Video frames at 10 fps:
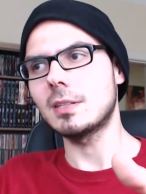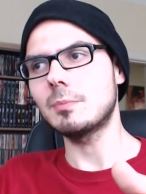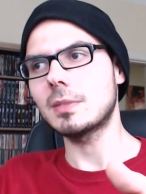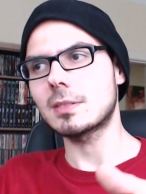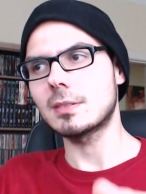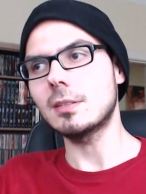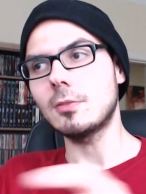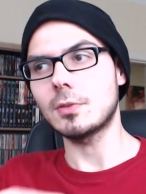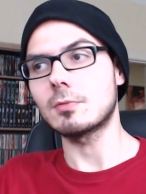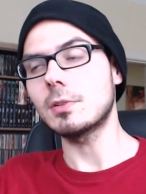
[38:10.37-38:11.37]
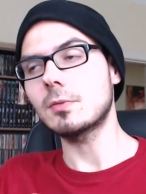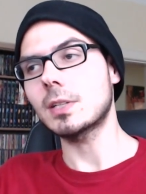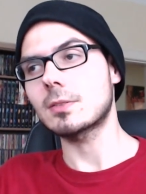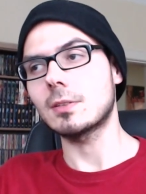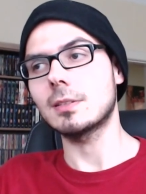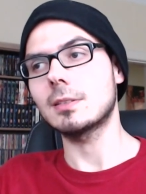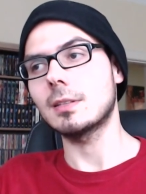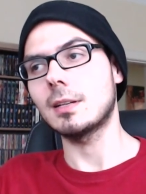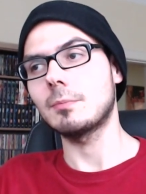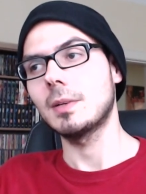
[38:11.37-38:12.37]
gibt es nicht nur von Riff-Tracks,
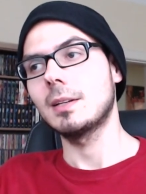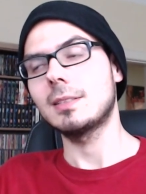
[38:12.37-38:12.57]
sondern ähm,